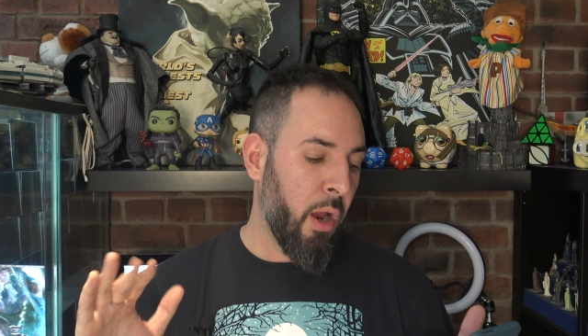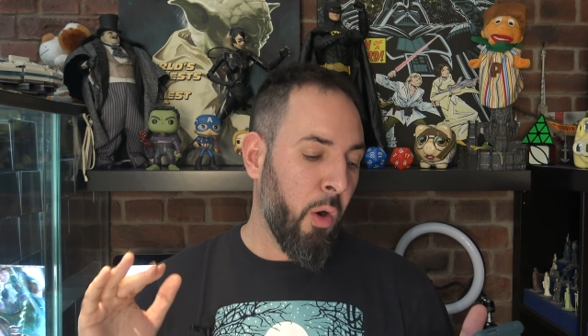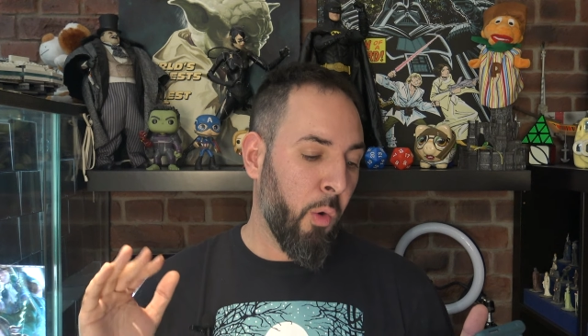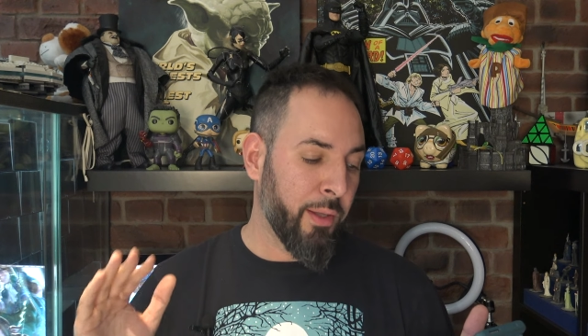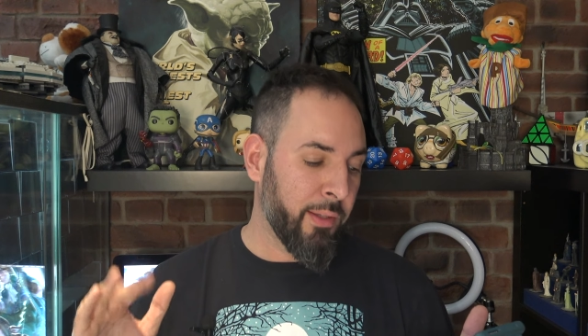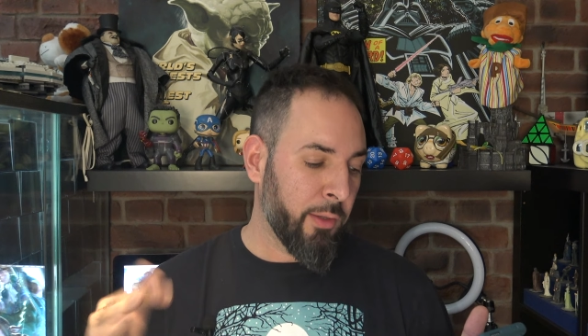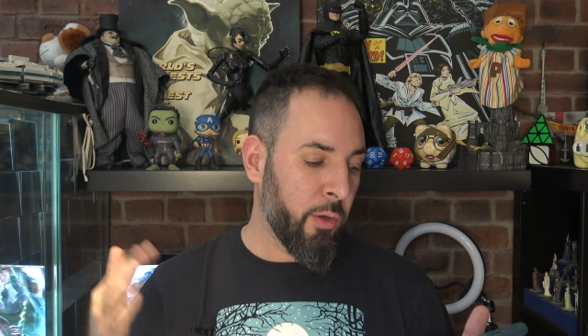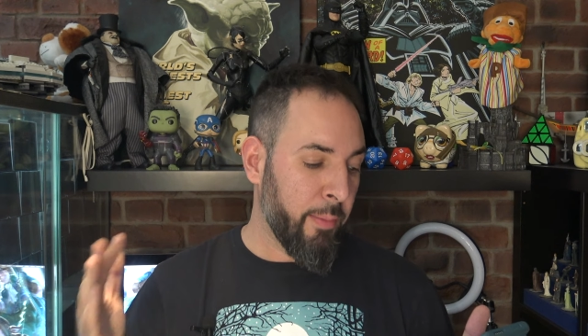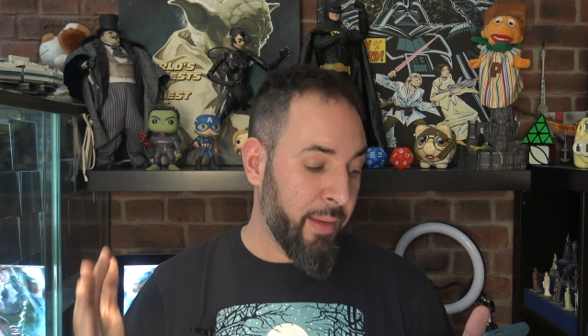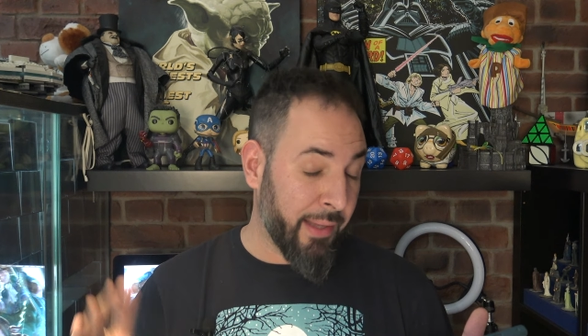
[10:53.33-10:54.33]
lo
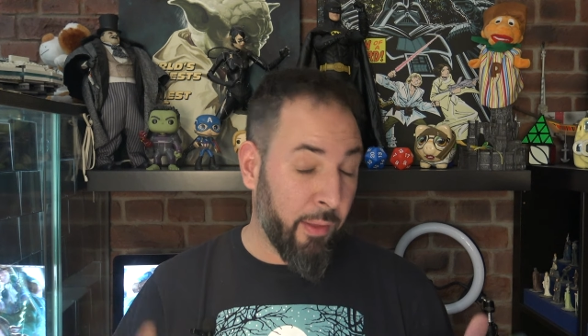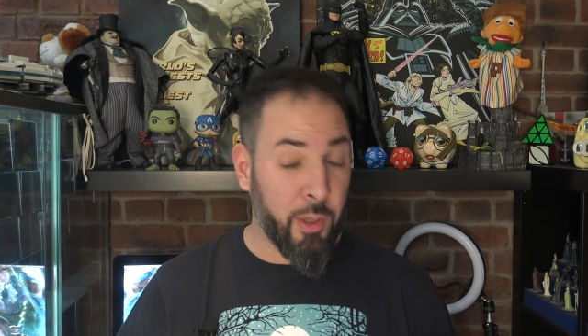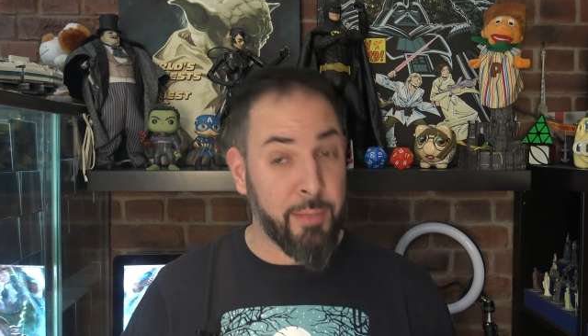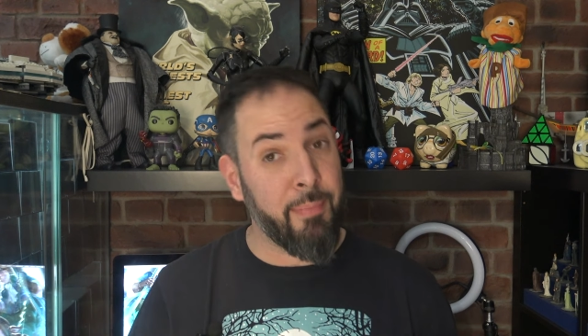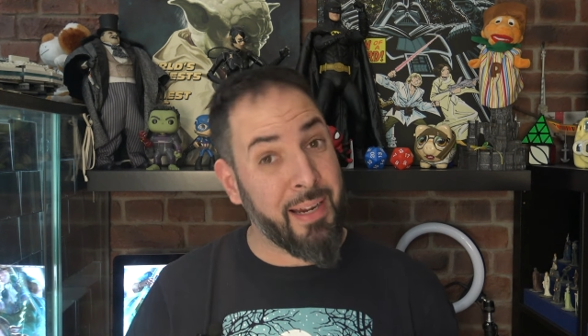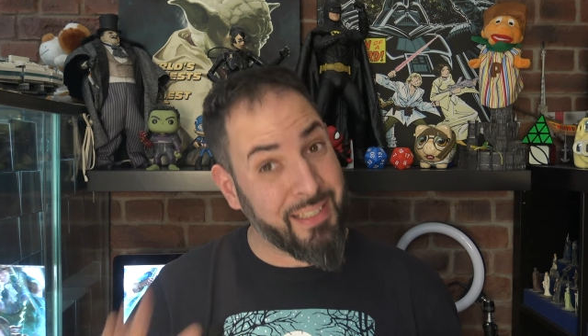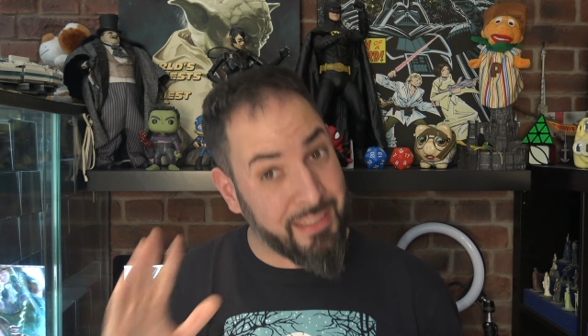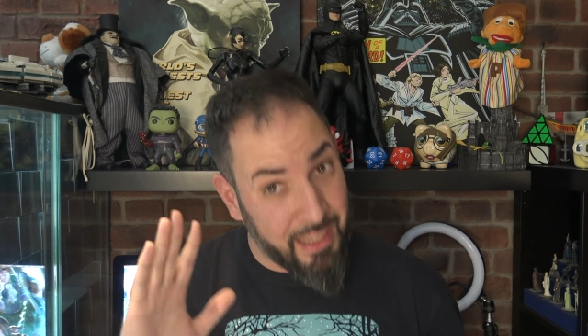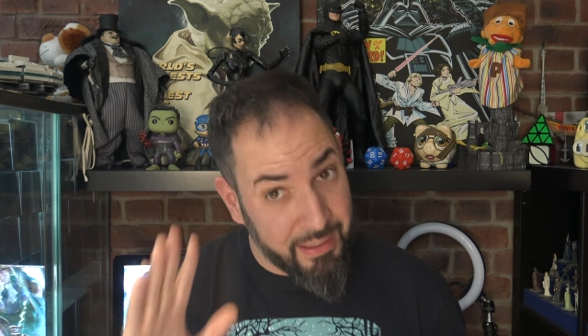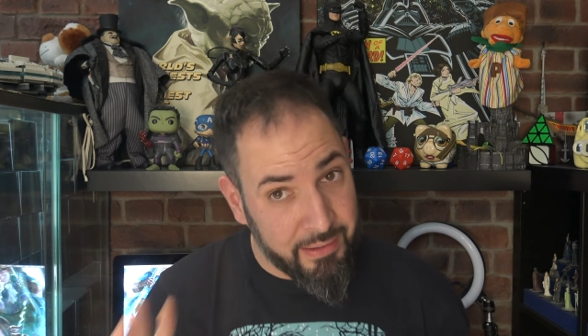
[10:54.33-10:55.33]
entiendo limitado, es
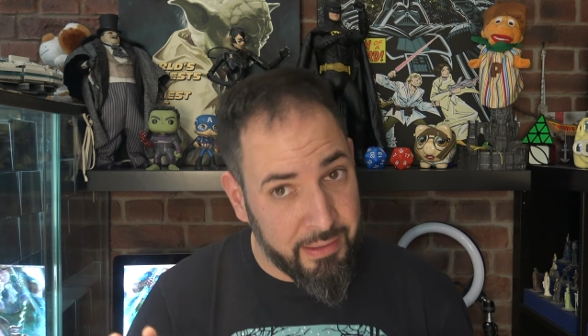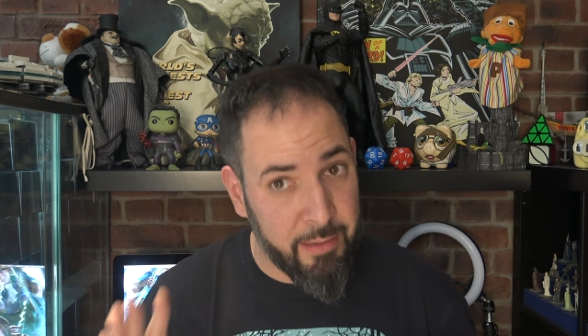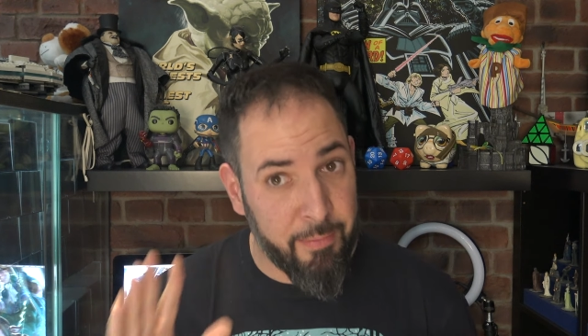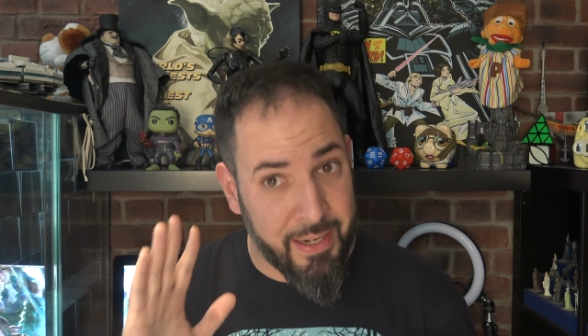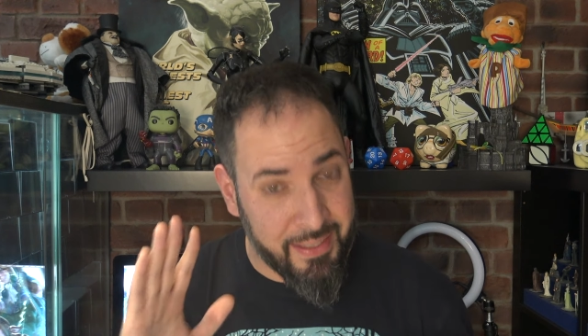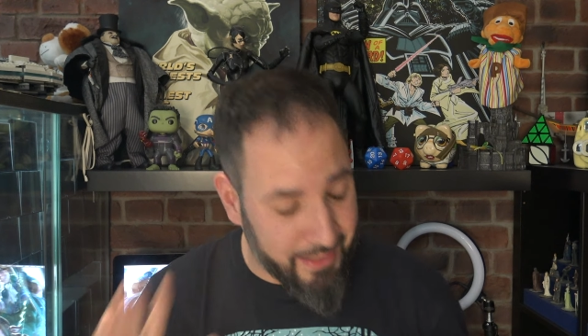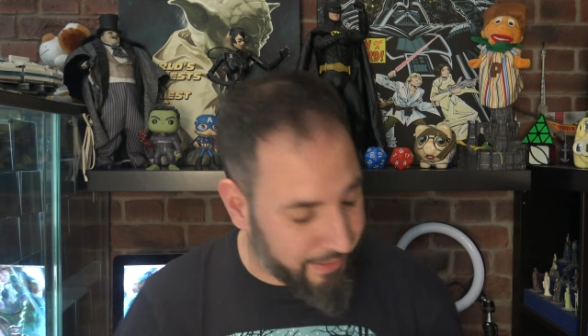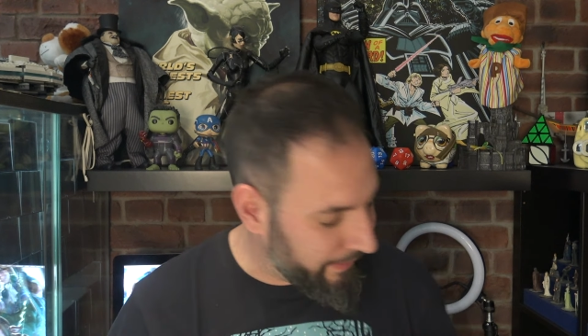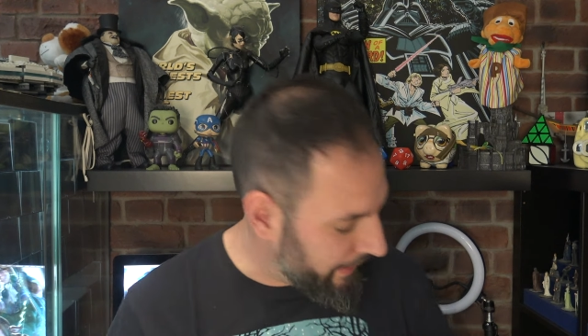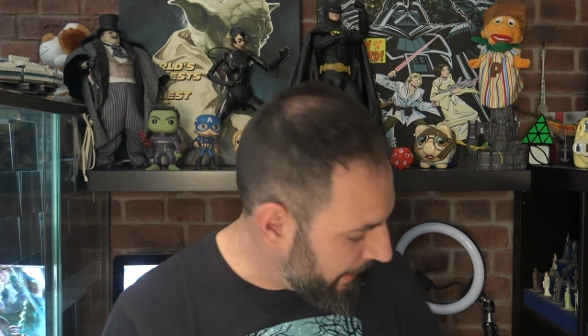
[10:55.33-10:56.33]
bastante,
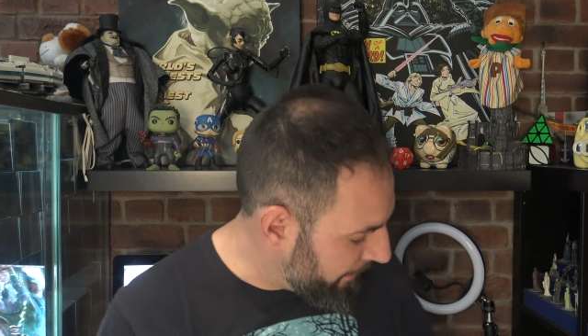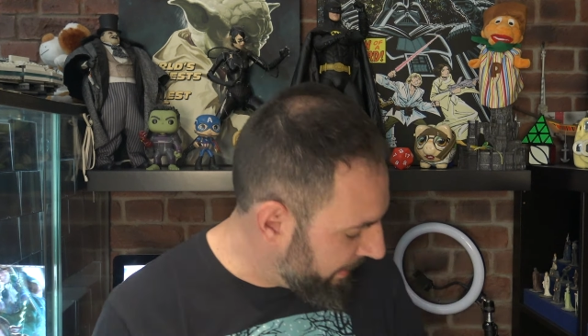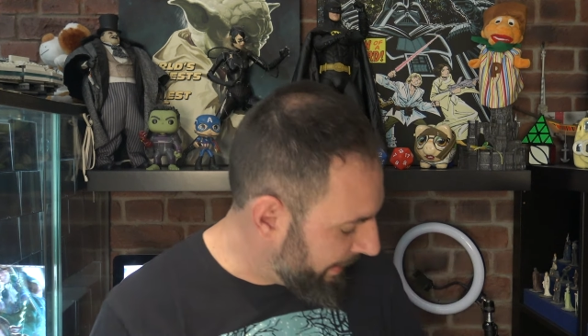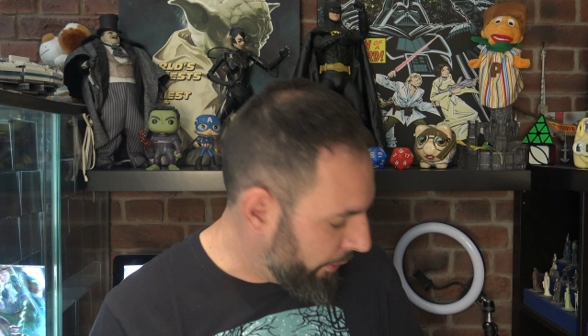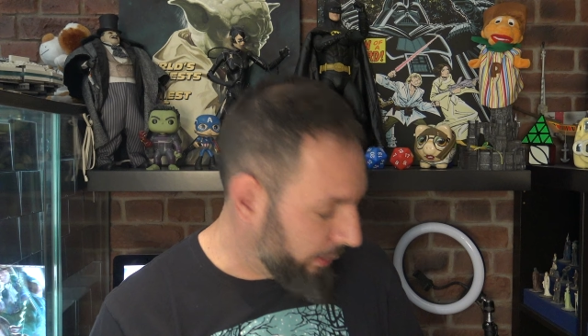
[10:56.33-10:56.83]
bastante limitado.